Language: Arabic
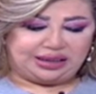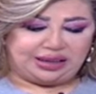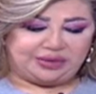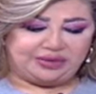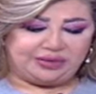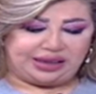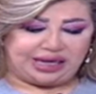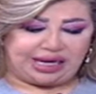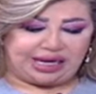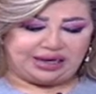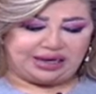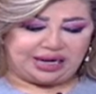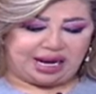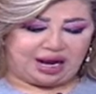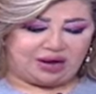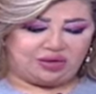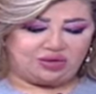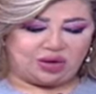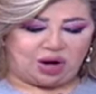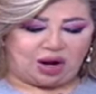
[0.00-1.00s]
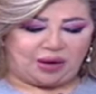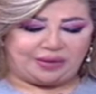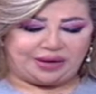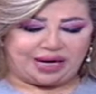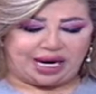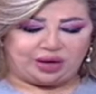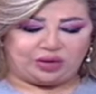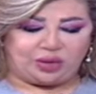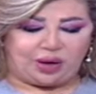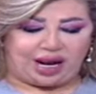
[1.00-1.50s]
يمكن او نوع
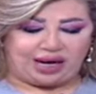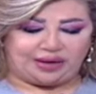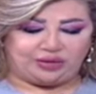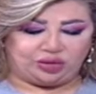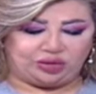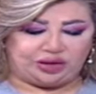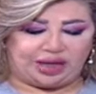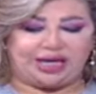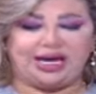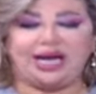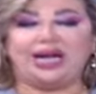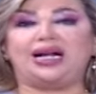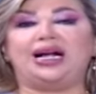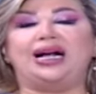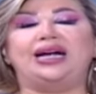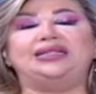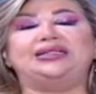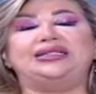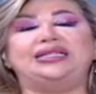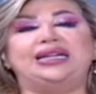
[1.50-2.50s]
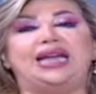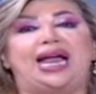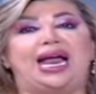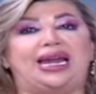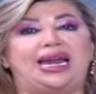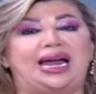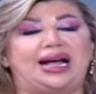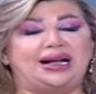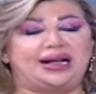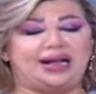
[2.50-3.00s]
من انواع المضايقات
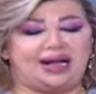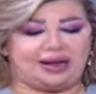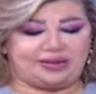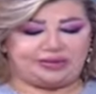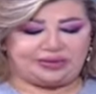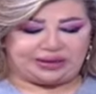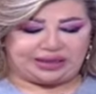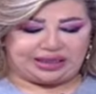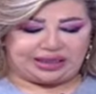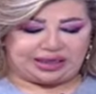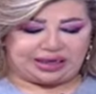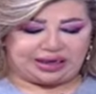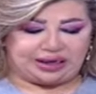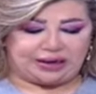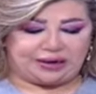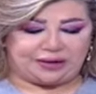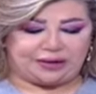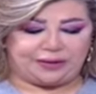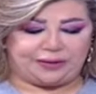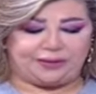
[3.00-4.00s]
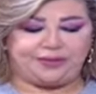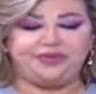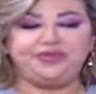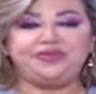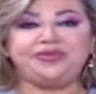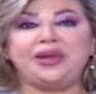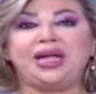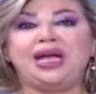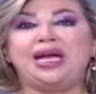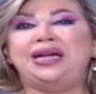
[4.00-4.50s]
العلاقه
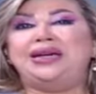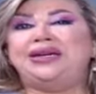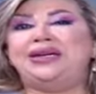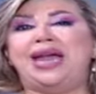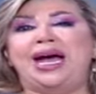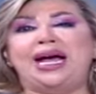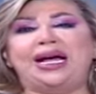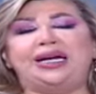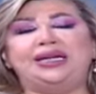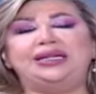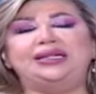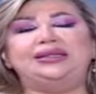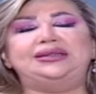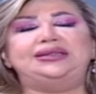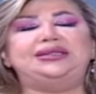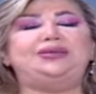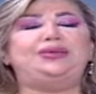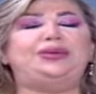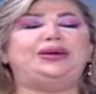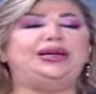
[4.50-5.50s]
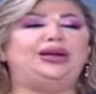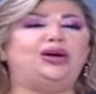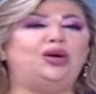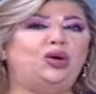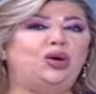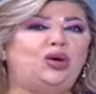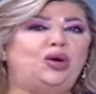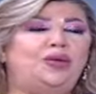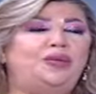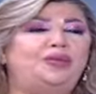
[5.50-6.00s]
بنقد
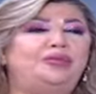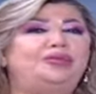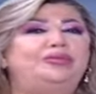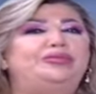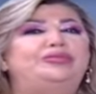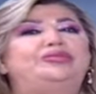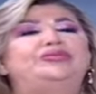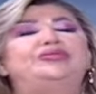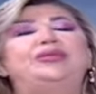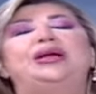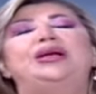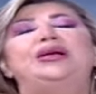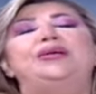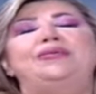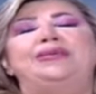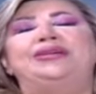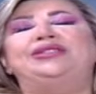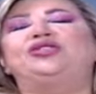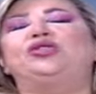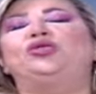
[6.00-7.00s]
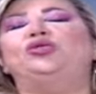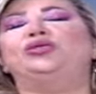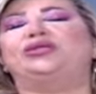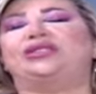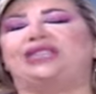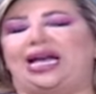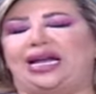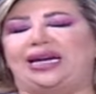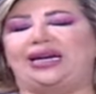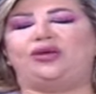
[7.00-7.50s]
بلوم مضغوط
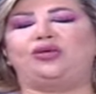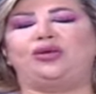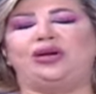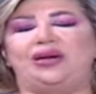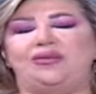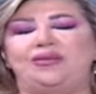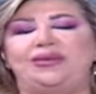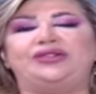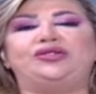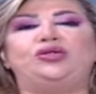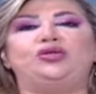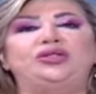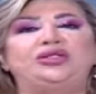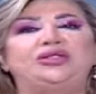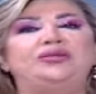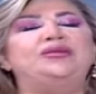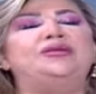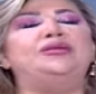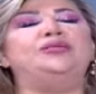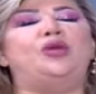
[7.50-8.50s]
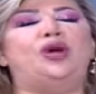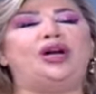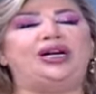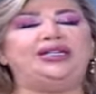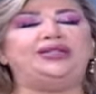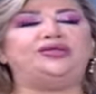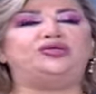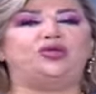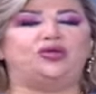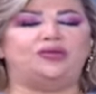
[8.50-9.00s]
على كل مضغوط من
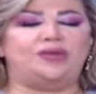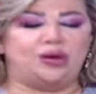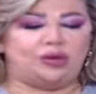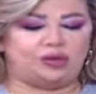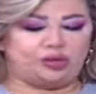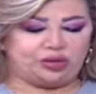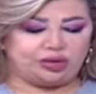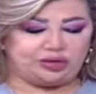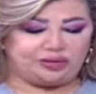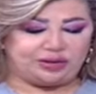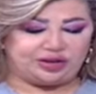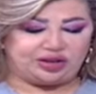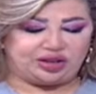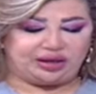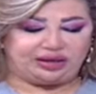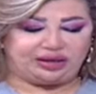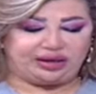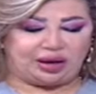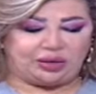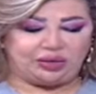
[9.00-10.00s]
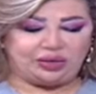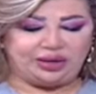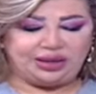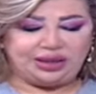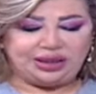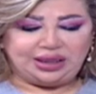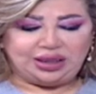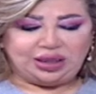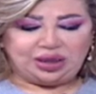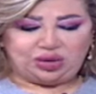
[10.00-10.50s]
محيطه مولود برج الثور
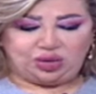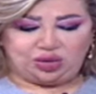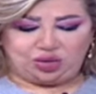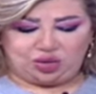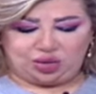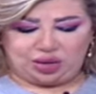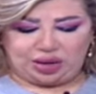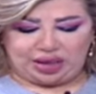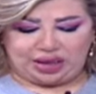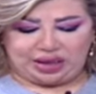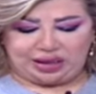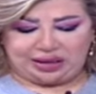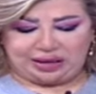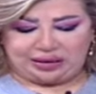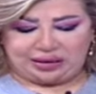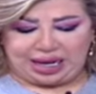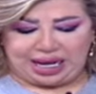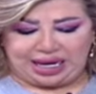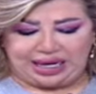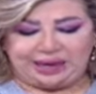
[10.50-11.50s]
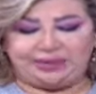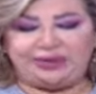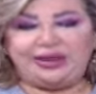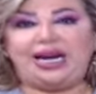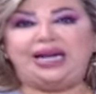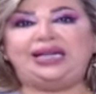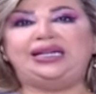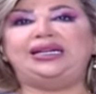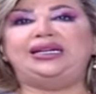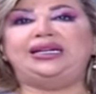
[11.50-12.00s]
وانا
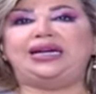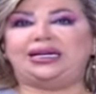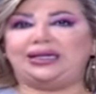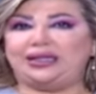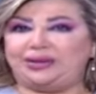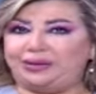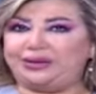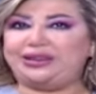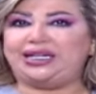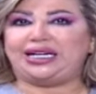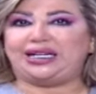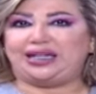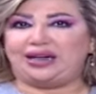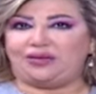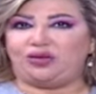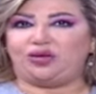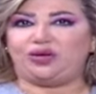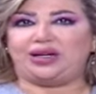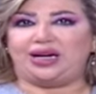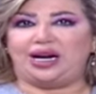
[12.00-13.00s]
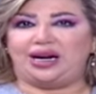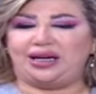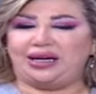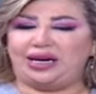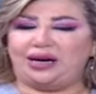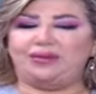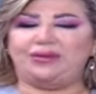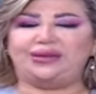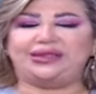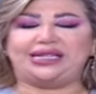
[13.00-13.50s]
برايي يعني بدك لبكره
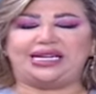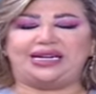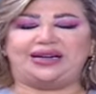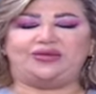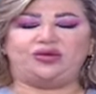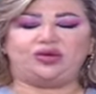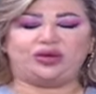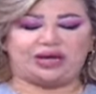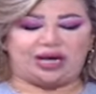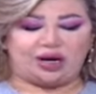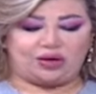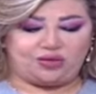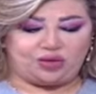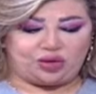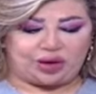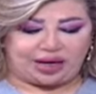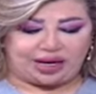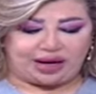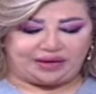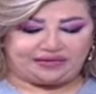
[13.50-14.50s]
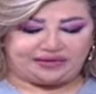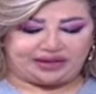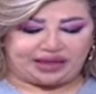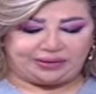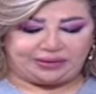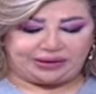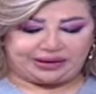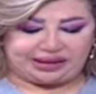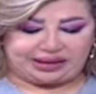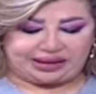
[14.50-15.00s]
للمساء لبكره امورك افضل
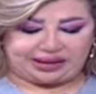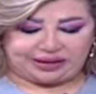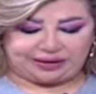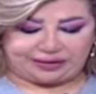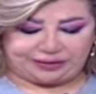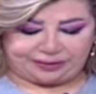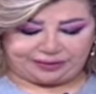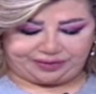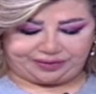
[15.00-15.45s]
بكثير